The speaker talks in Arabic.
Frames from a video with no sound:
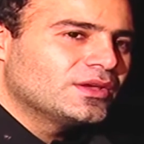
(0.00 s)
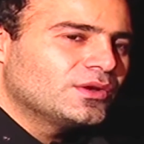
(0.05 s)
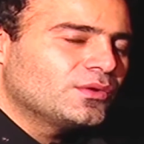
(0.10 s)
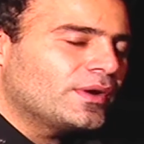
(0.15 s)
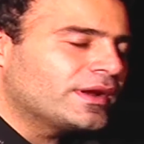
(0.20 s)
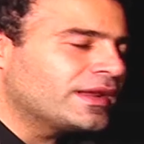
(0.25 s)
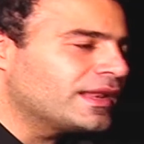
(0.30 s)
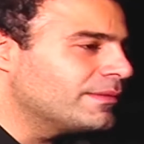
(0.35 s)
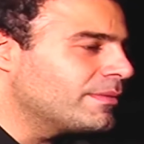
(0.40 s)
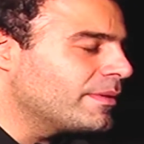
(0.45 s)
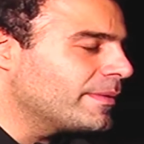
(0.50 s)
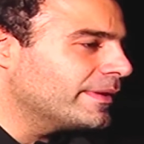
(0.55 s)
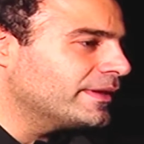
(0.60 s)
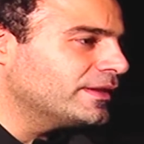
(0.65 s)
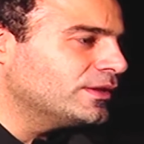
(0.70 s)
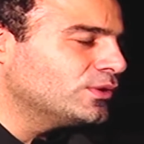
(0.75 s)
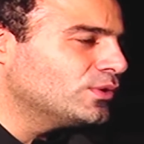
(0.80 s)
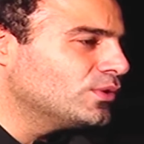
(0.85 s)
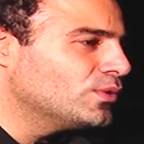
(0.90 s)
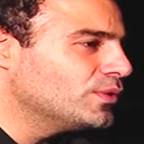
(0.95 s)
وانا لما
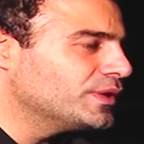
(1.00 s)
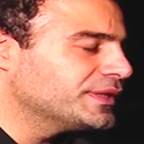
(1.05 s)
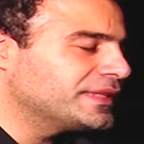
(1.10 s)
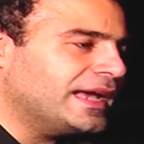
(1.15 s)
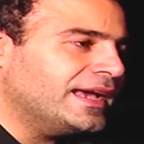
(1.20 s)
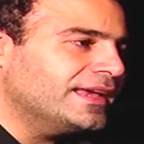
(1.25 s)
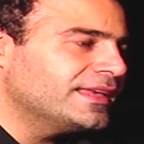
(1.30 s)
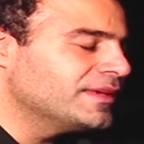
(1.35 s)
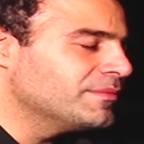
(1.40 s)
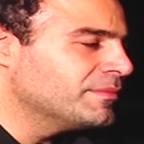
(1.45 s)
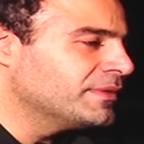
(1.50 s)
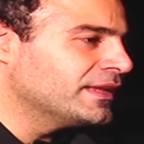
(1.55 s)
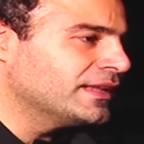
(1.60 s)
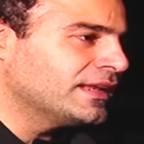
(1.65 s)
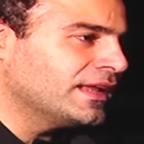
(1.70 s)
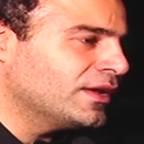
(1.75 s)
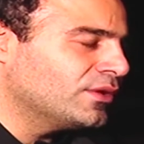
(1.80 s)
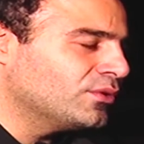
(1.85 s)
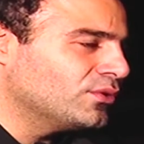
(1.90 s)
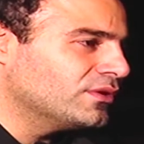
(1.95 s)
بغني له هو تحيه مني
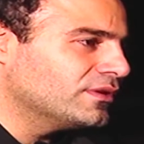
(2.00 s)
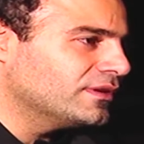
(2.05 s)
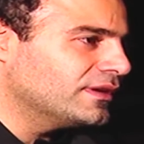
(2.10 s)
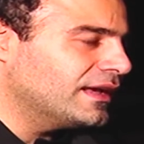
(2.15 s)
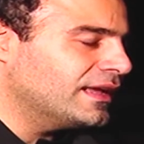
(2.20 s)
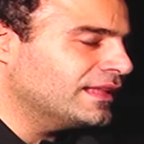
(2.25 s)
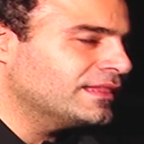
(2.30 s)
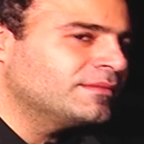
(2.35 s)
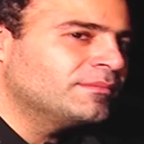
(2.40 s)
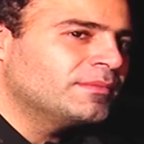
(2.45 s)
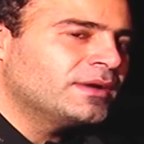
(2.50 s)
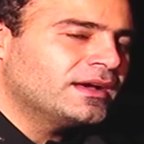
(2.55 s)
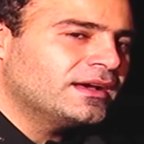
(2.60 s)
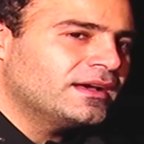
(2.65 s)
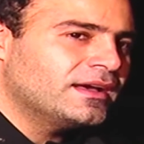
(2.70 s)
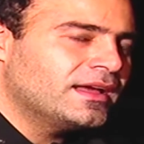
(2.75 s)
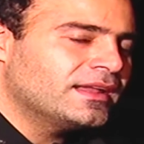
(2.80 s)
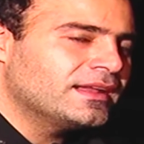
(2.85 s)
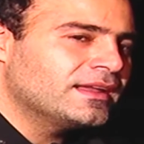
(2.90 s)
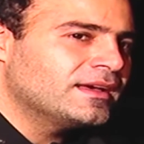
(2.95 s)
له قد
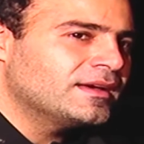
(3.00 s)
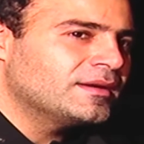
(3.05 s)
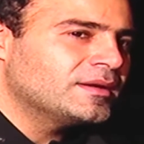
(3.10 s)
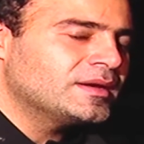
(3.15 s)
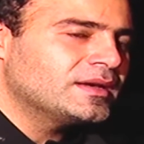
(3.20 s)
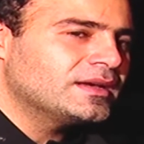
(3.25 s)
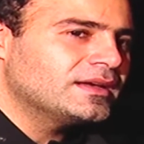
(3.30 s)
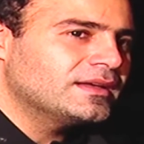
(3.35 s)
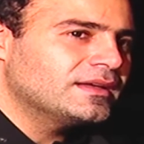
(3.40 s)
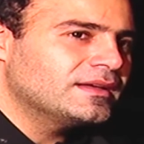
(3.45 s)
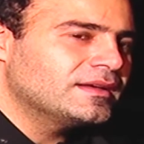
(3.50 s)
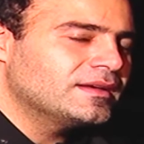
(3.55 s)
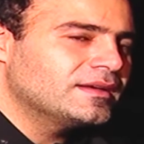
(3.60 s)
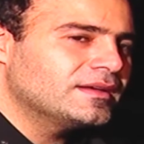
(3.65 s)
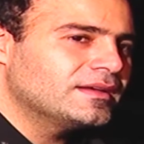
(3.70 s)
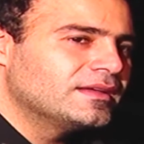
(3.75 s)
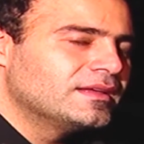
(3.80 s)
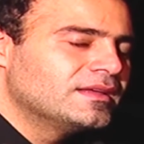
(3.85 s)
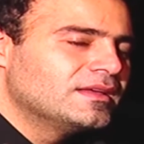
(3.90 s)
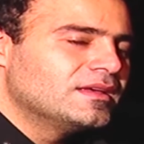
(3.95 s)
ما
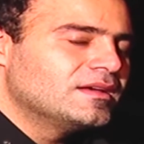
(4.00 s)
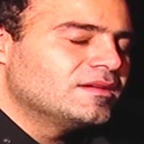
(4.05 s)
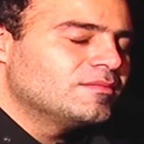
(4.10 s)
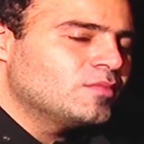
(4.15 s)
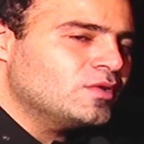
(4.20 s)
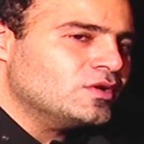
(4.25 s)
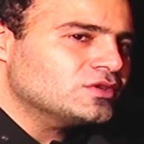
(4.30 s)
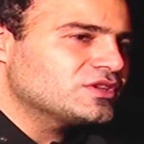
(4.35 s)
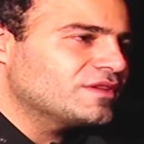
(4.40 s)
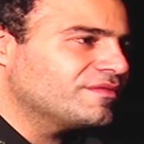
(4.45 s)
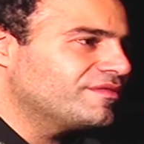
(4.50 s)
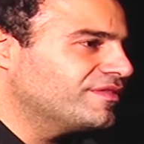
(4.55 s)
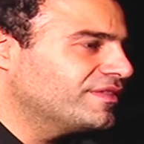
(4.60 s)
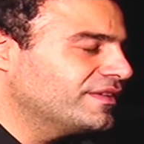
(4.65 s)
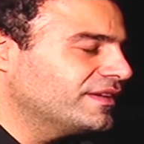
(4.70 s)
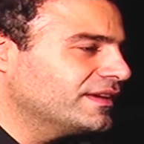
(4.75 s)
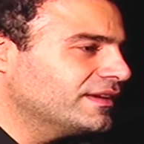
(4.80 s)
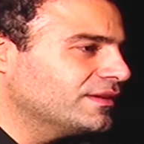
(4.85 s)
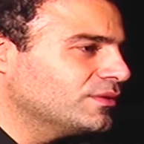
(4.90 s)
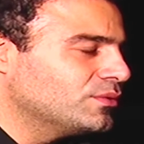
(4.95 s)
انا معجب
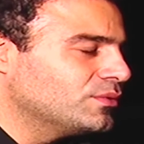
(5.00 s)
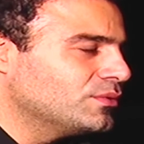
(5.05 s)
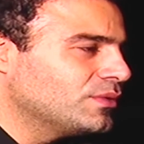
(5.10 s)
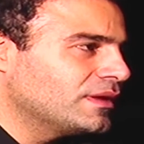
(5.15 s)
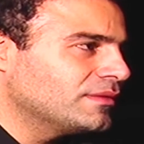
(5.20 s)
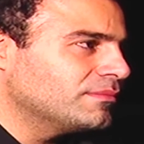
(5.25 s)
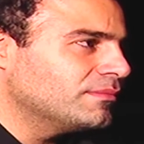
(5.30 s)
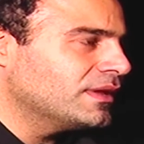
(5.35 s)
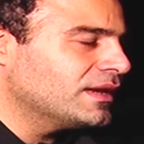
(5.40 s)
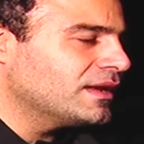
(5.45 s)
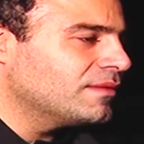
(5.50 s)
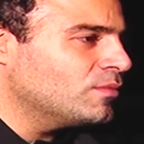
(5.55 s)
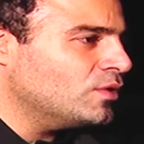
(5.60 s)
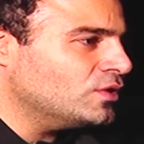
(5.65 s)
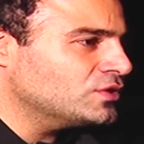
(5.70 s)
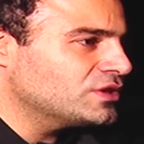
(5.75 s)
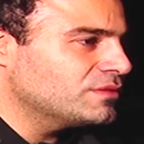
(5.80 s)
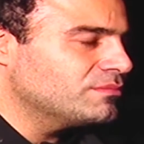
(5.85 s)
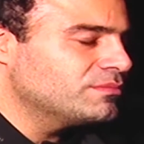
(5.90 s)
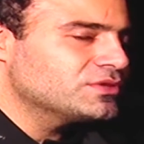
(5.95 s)
فيه وقد ما انا
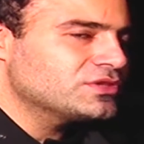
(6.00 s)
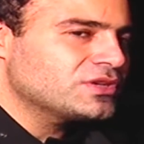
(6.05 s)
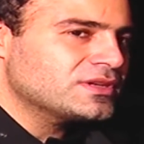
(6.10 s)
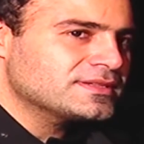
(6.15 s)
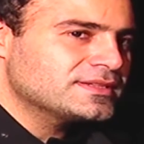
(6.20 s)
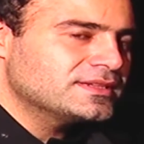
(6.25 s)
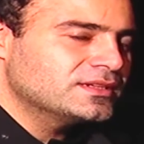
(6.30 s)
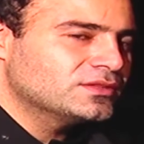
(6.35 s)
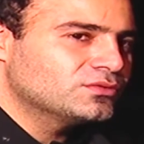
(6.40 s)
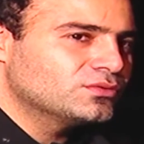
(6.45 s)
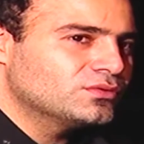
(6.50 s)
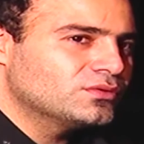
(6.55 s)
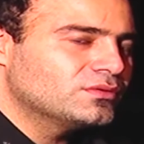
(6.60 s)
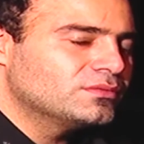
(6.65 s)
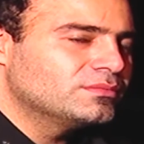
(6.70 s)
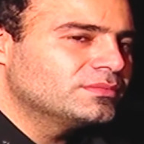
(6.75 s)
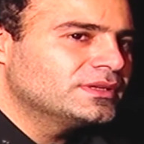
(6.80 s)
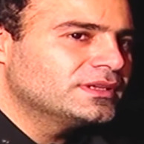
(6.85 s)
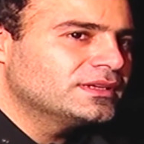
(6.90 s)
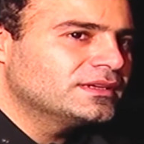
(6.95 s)
معجب
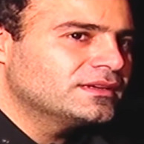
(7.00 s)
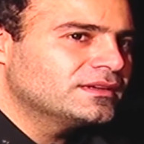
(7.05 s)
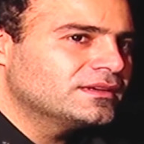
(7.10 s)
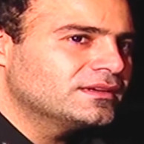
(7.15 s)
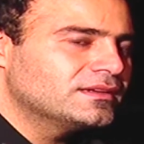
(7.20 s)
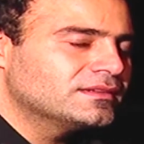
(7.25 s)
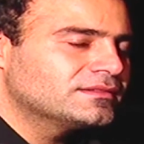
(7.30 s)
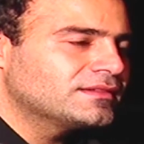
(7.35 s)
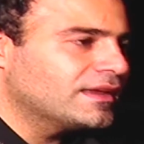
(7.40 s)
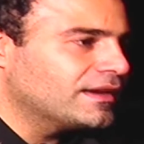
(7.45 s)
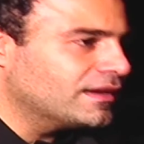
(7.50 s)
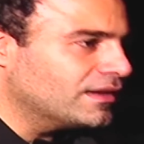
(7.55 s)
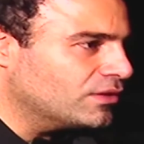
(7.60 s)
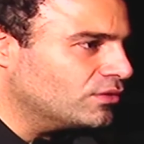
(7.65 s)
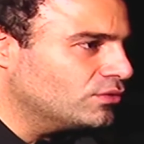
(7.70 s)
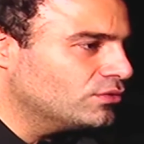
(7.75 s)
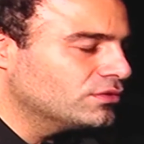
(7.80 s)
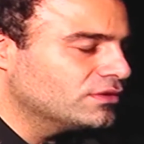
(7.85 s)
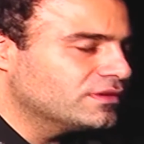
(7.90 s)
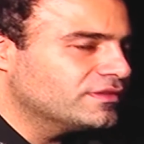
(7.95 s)
بشخصيته
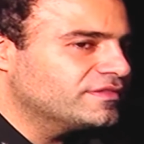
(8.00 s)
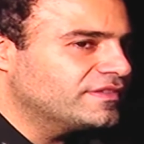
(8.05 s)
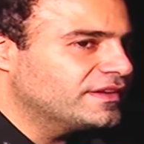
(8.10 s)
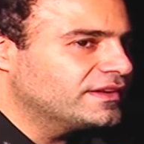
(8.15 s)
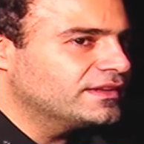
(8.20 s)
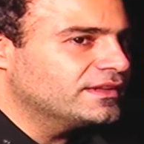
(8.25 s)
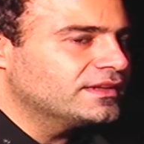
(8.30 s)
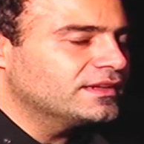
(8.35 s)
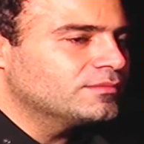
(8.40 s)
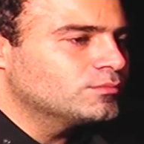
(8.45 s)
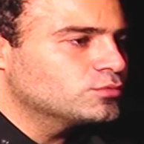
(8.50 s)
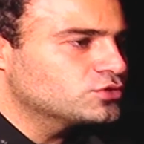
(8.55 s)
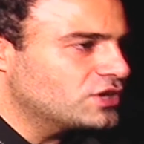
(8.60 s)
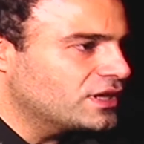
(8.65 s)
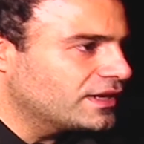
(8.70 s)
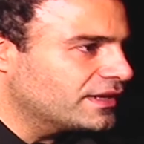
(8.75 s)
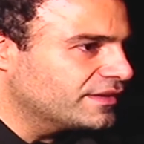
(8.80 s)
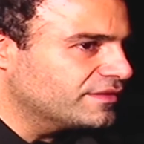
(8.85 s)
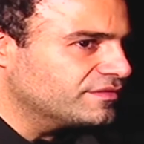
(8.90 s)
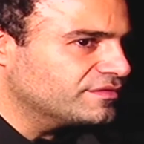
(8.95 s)
بتاريخه الفني
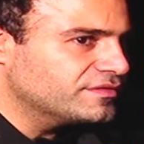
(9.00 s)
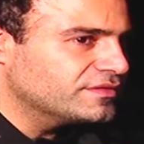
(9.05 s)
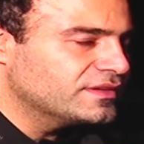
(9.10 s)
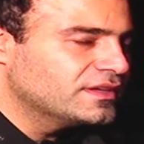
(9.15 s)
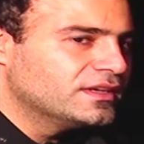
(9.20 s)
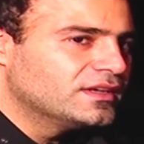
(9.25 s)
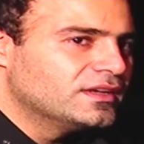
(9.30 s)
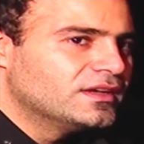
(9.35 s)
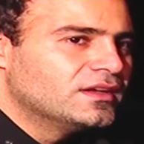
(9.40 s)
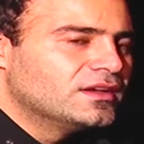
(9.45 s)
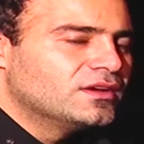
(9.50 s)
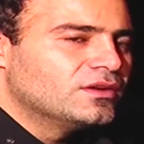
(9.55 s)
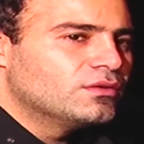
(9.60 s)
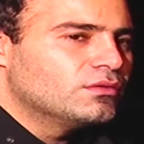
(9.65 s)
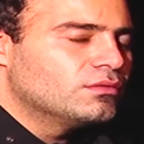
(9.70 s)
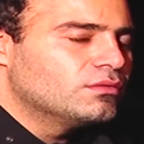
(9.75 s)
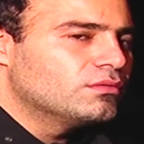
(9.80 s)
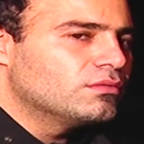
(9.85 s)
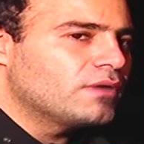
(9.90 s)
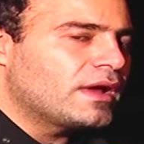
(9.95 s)
المشرف
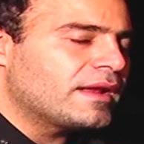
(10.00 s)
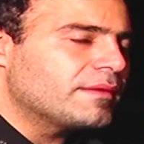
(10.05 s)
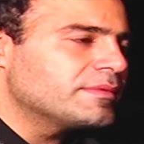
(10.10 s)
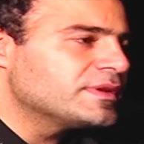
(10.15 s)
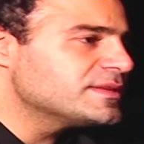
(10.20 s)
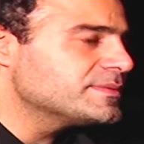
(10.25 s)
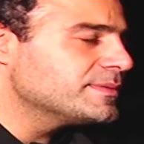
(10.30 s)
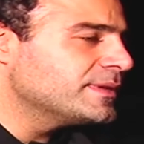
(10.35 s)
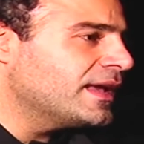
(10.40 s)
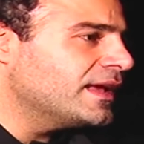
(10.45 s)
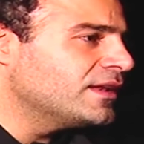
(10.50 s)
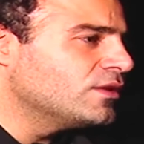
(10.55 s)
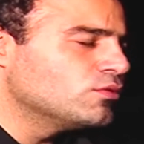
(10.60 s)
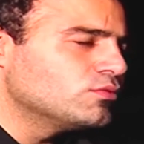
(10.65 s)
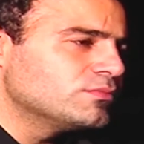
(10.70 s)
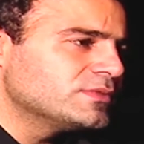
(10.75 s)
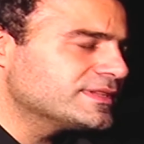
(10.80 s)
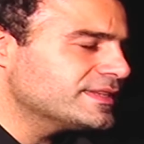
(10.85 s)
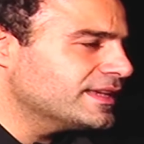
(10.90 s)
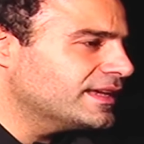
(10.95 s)
وانا بالنسبه لي هو
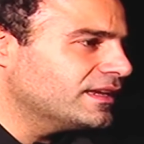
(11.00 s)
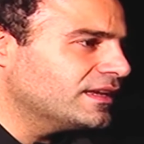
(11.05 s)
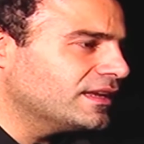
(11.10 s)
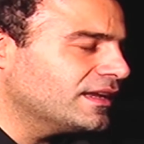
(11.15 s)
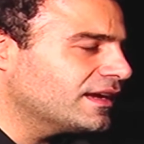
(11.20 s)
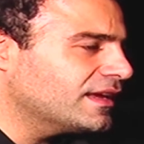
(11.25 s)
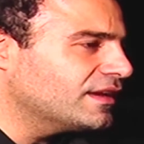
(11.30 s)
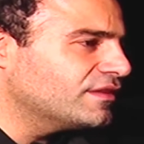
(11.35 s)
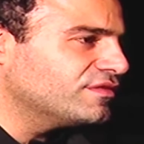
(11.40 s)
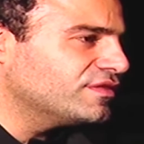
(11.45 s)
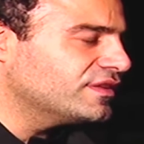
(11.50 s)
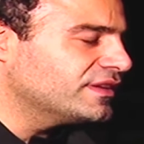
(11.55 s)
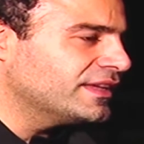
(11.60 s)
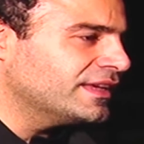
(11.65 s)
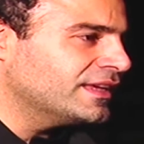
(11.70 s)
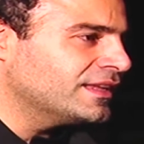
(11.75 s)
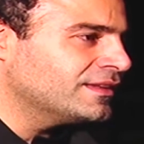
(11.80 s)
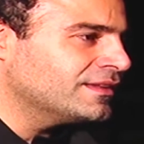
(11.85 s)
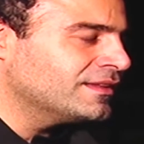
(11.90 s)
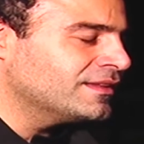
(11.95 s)
مثال لكل
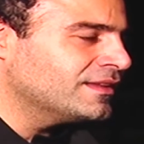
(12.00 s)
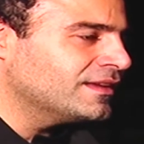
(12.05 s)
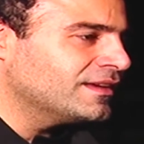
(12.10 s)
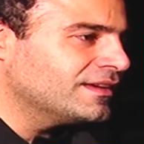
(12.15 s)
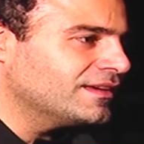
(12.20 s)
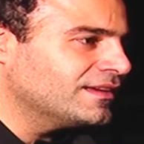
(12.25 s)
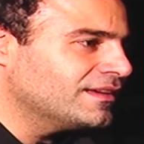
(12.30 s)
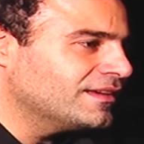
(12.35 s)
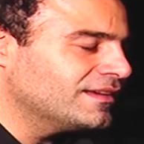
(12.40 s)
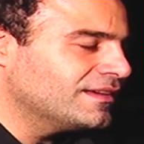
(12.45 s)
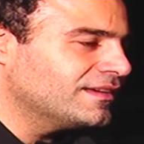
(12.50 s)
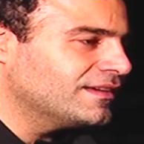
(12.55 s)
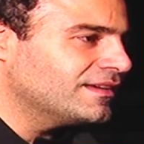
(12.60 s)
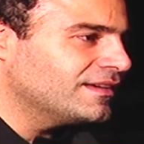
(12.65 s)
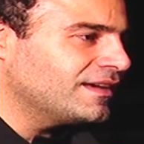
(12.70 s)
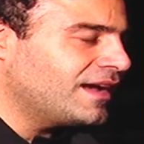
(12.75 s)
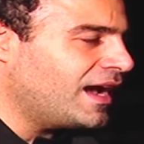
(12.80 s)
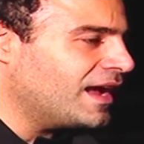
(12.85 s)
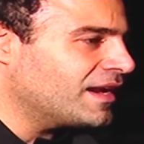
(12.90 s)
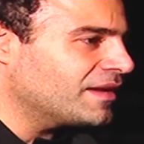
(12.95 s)
فنان
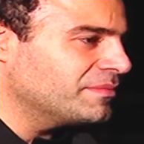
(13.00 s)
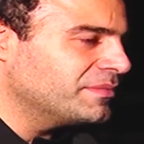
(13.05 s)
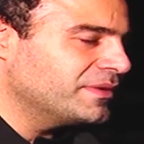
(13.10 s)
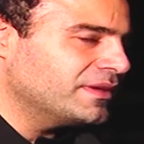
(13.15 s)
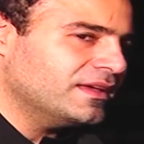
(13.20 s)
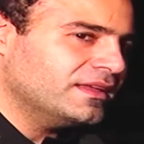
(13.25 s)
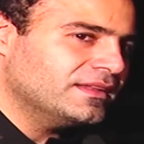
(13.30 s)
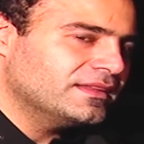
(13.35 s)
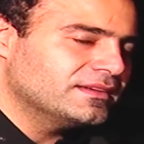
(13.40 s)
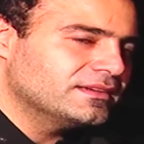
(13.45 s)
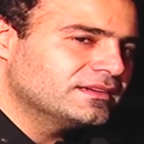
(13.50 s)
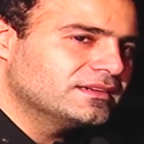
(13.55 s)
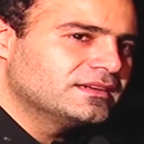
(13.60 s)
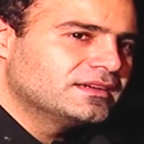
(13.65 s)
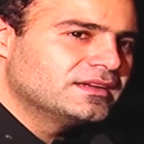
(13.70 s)
آه، عربي يعني